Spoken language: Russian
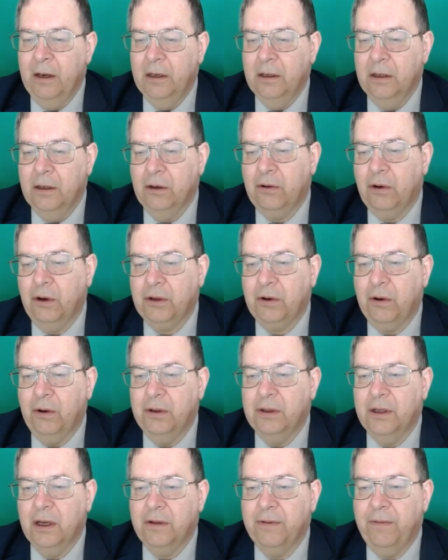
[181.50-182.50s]
Ну, ход конь
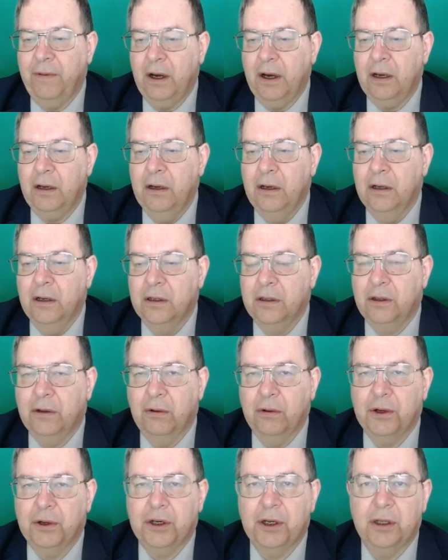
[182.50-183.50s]
d2
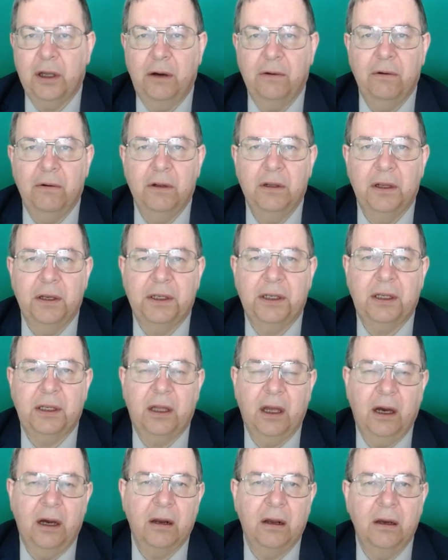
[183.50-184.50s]
тоже довольно
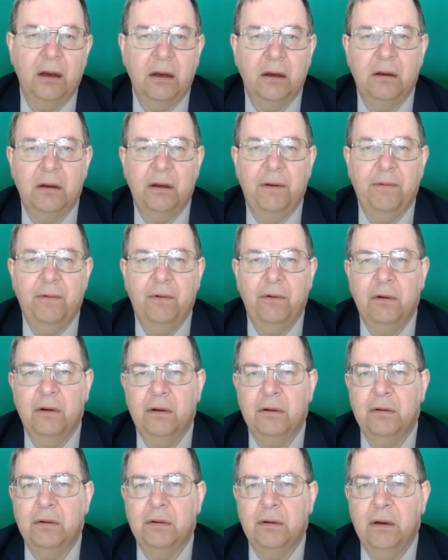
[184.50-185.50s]
старый.
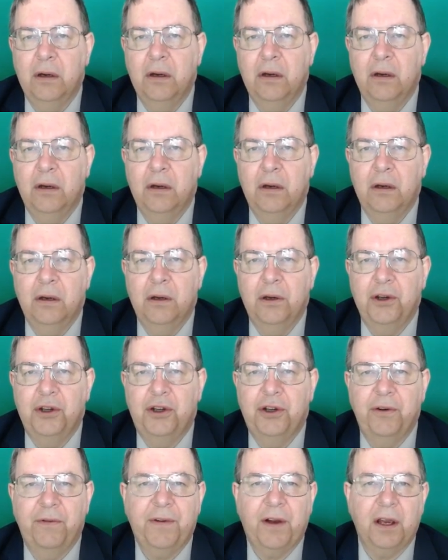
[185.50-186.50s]
Его
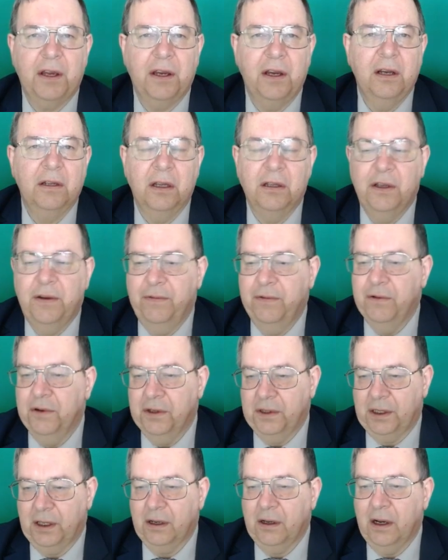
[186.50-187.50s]
еще в каких-то
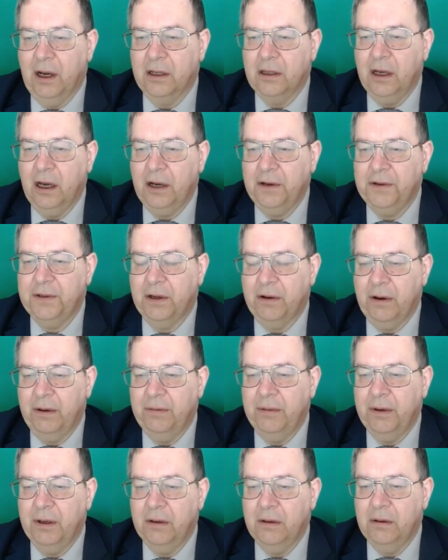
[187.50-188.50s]
90-х годах все
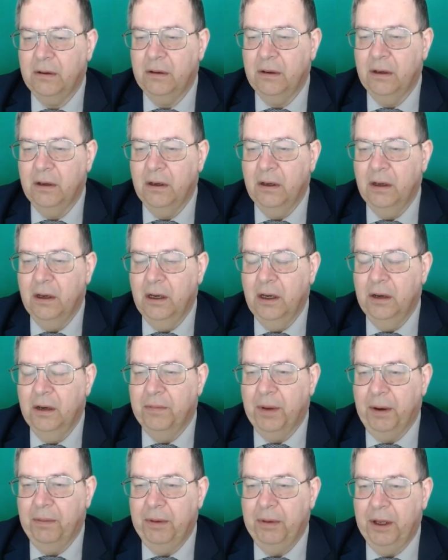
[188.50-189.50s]
время
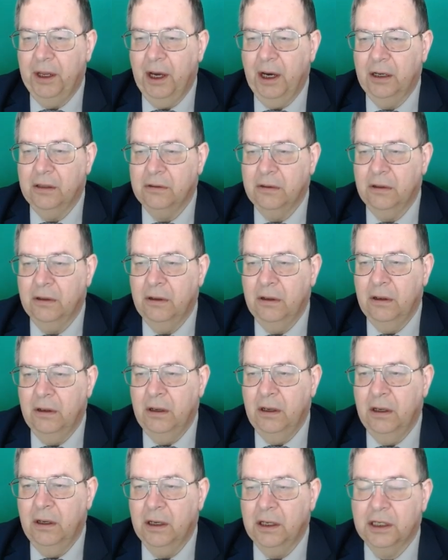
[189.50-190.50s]
применял
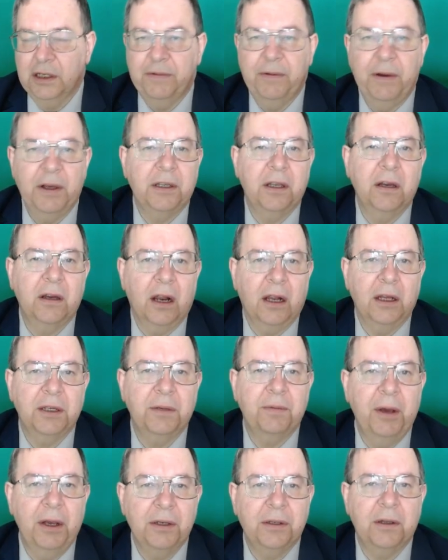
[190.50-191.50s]
известный
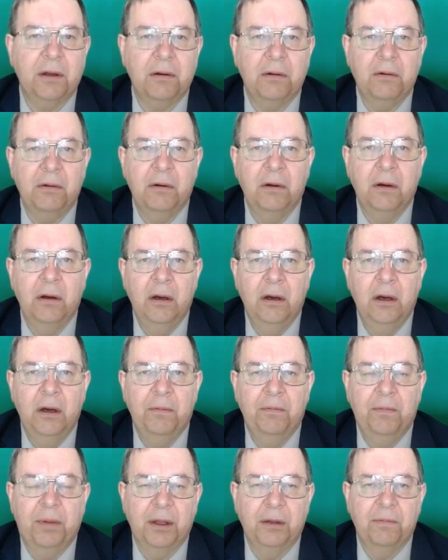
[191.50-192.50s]
гроссмейстер
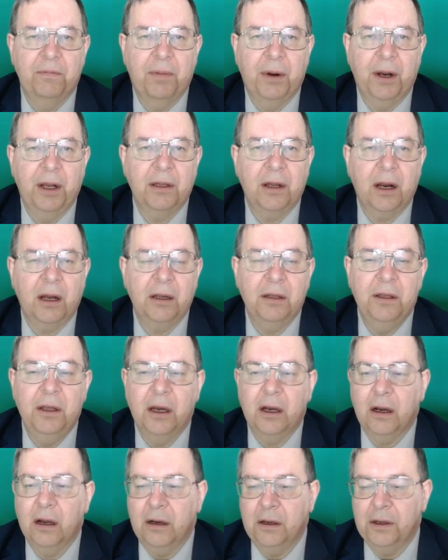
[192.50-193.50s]
Предрак
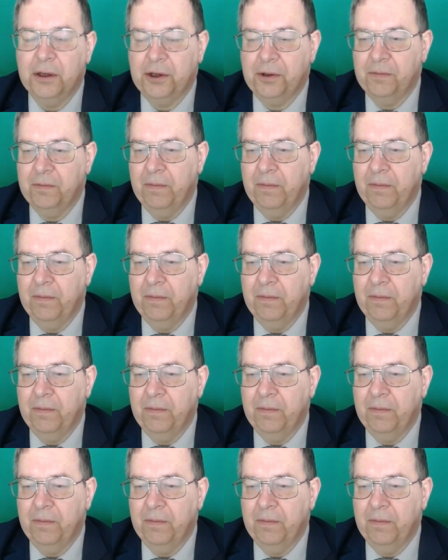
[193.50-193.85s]
Николич.